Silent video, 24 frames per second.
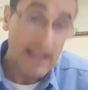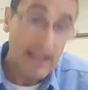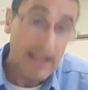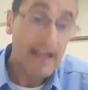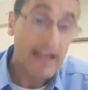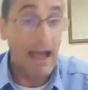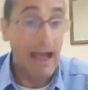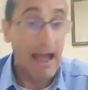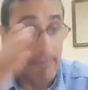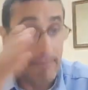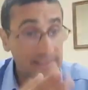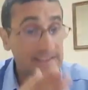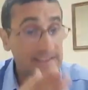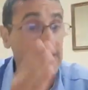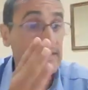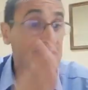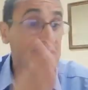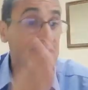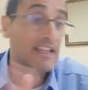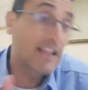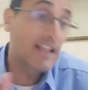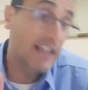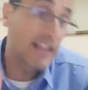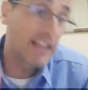A veces es
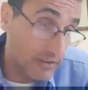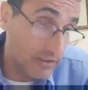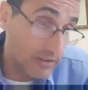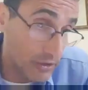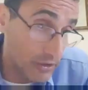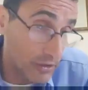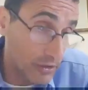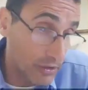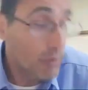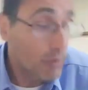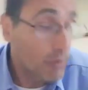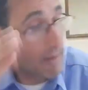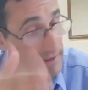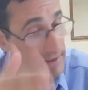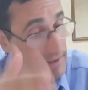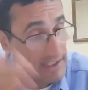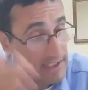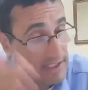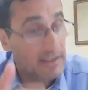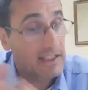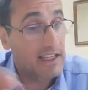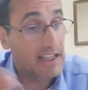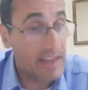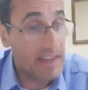lento o a veces
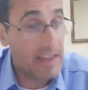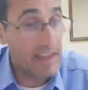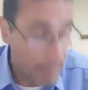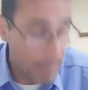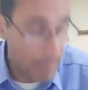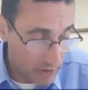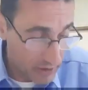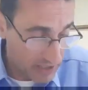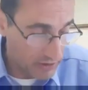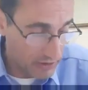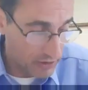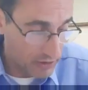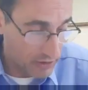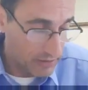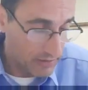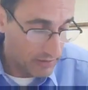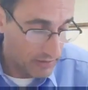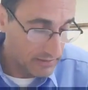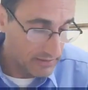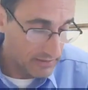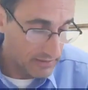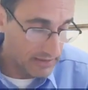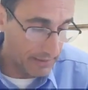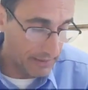es de a poquito,
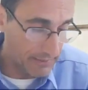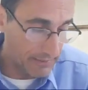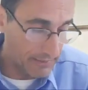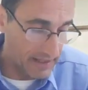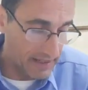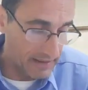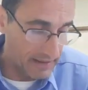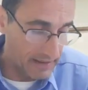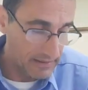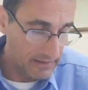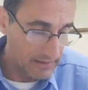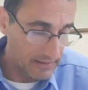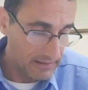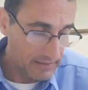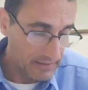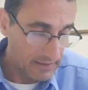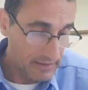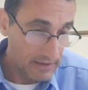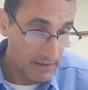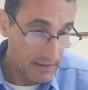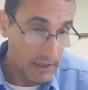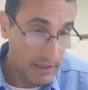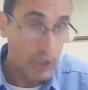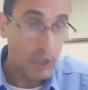¿está bien?
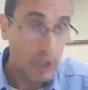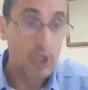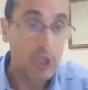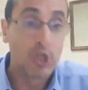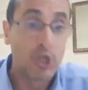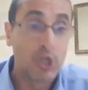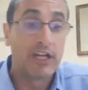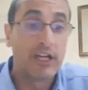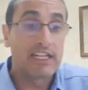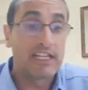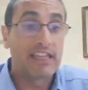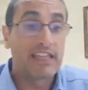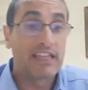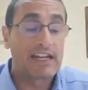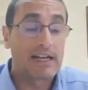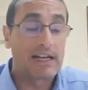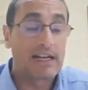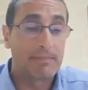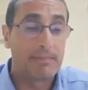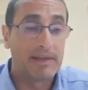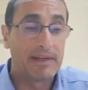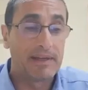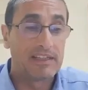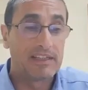No es que de
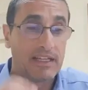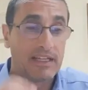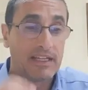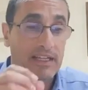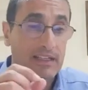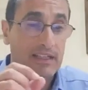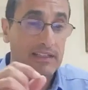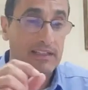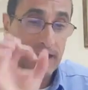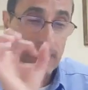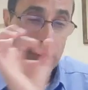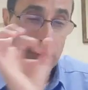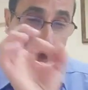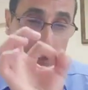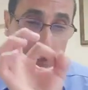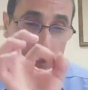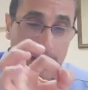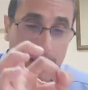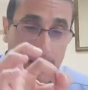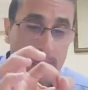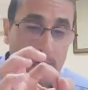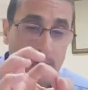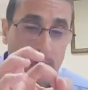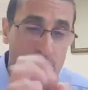repente tengo el
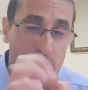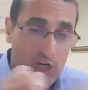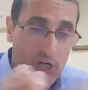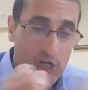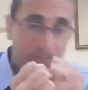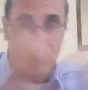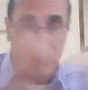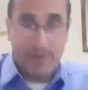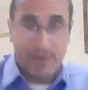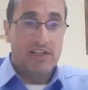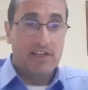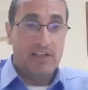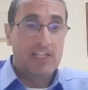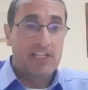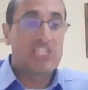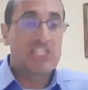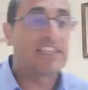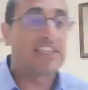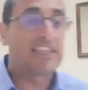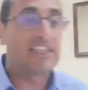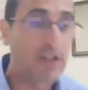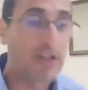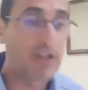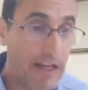capullo y ya
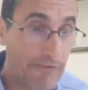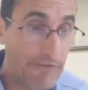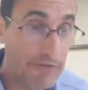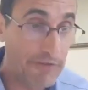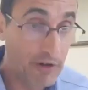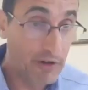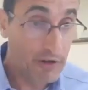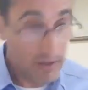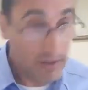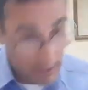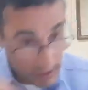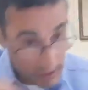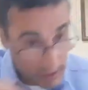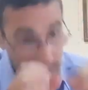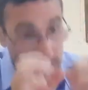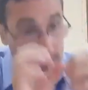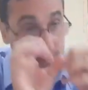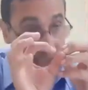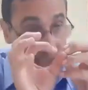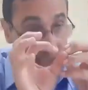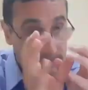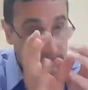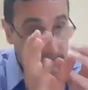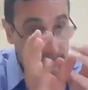tengo la flor, ¿no?
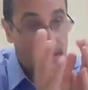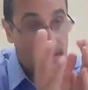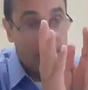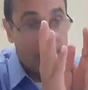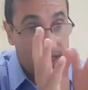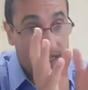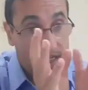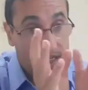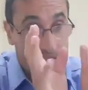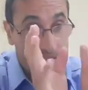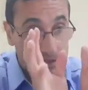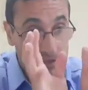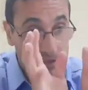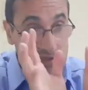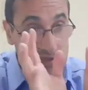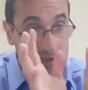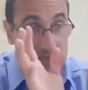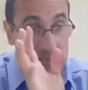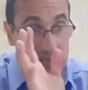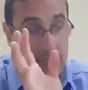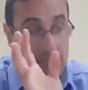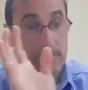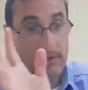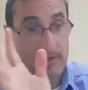Se va abriendo, se
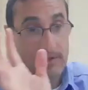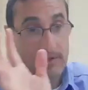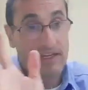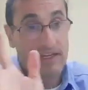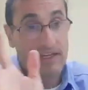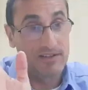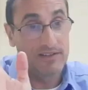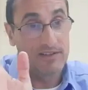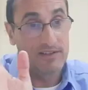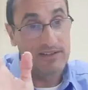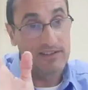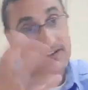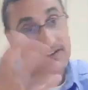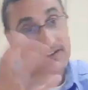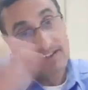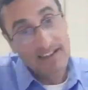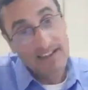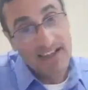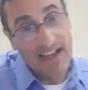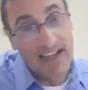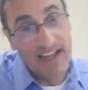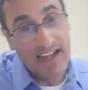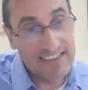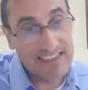va abriendo,
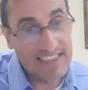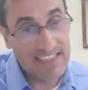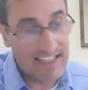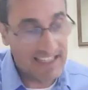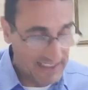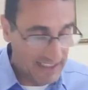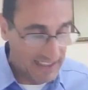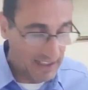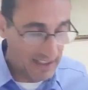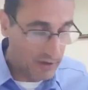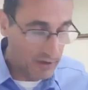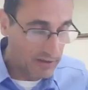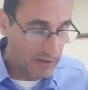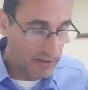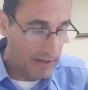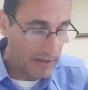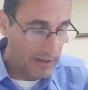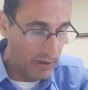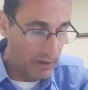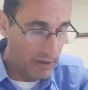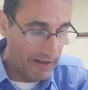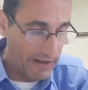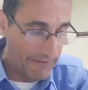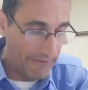hasta que tengo, veo
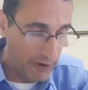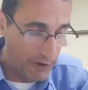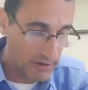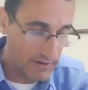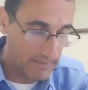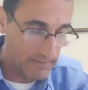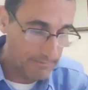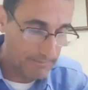la flor.